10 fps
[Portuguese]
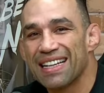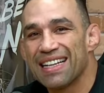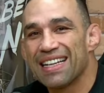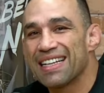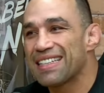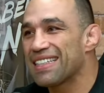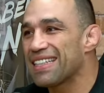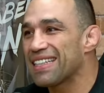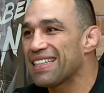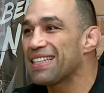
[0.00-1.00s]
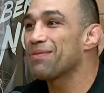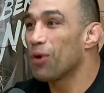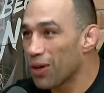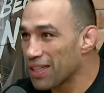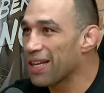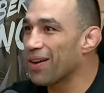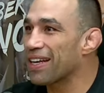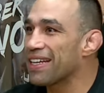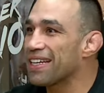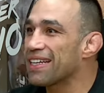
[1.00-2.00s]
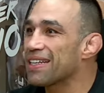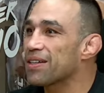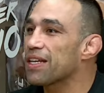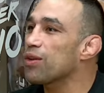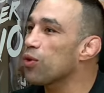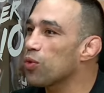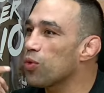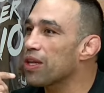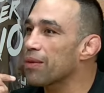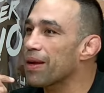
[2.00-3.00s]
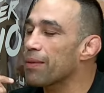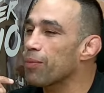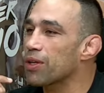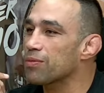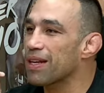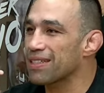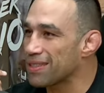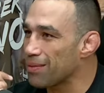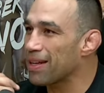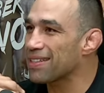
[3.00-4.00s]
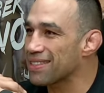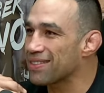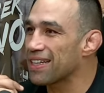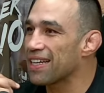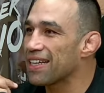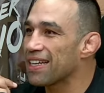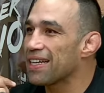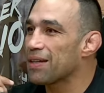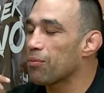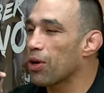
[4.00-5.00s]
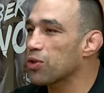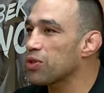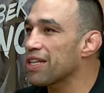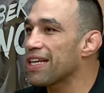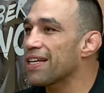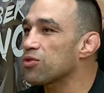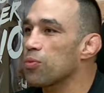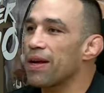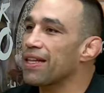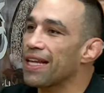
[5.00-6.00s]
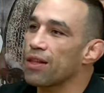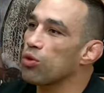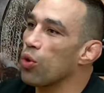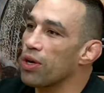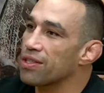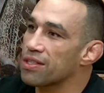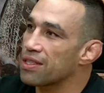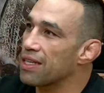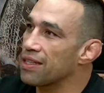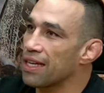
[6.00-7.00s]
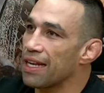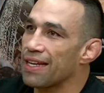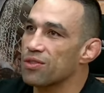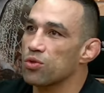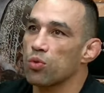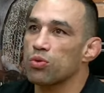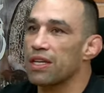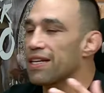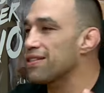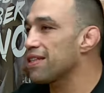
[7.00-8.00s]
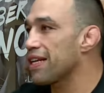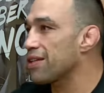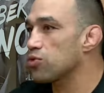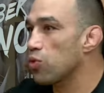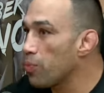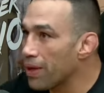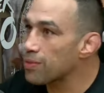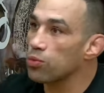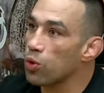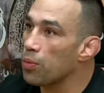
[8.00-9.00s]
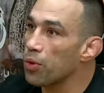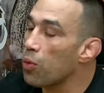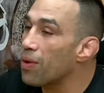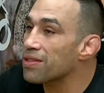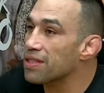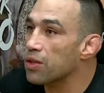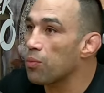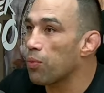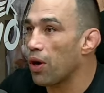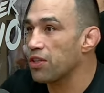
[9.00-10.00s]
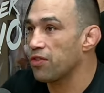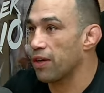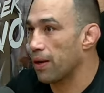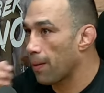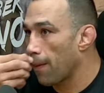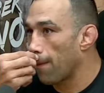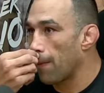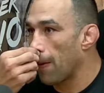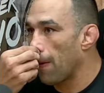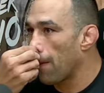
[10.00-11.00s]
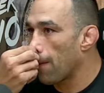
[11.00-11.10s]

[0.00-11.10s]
E deu, já deu aqui. E, bo... e deu, aqui. deu, aqui. Que loucura, né? Como é que pode? Brasil é Brasil, né? Mano. né? Bota o endereço. Como é que tem dois endereços ou três endereços com o mesmo nome? Não, Como olha... assim não pode, velho? Né?